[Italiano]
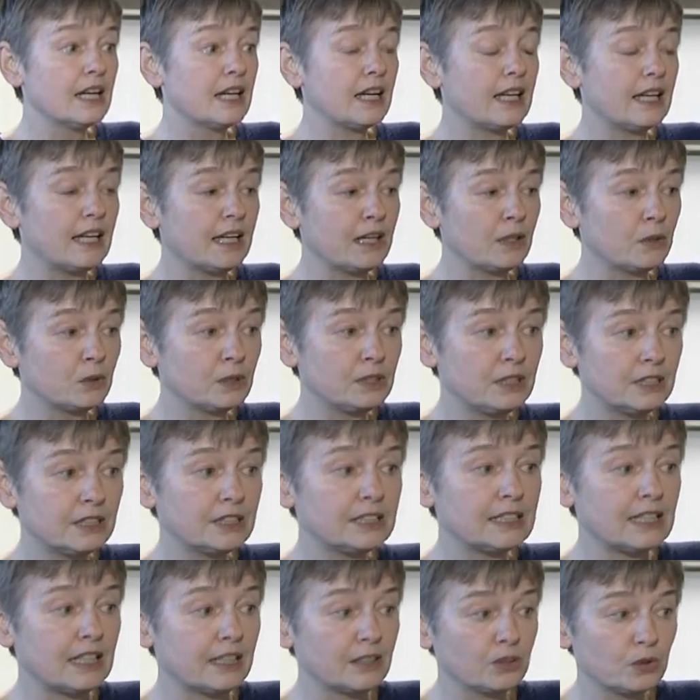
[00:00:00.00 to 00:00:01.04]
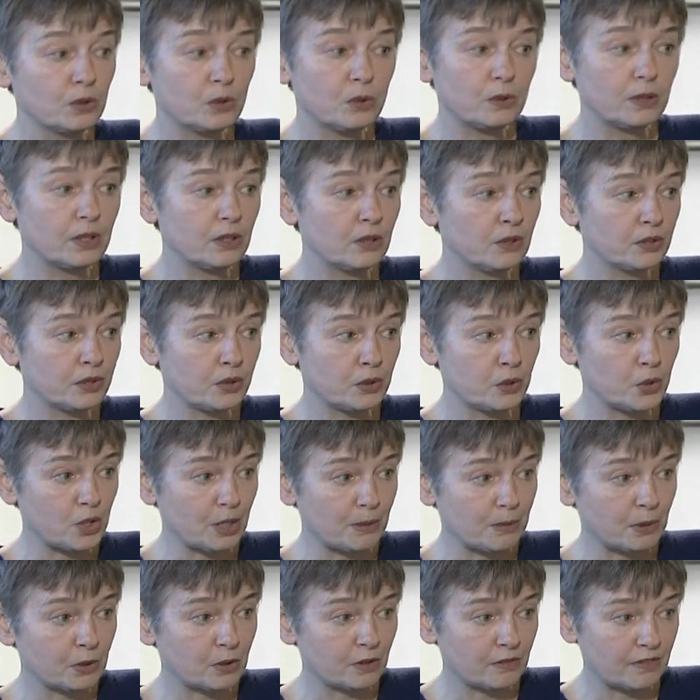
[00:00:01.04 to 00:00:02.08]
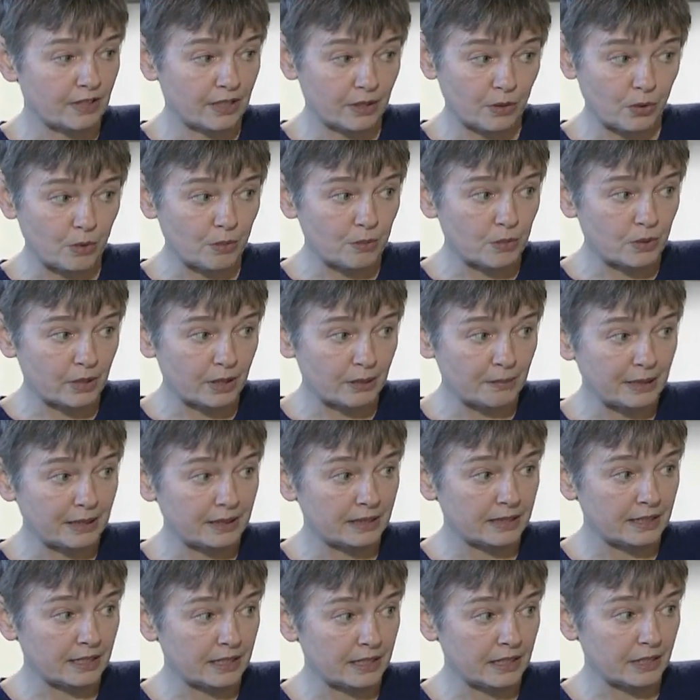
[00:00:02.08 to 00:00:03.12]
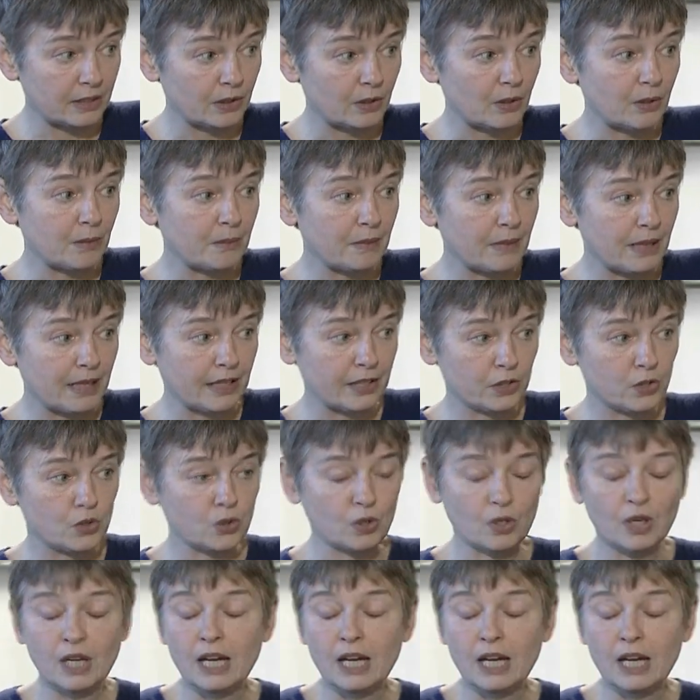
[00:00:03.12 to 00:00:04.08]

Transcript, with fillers: eh, utilizzando quello che riusciamo a trovare comunemente in commercio.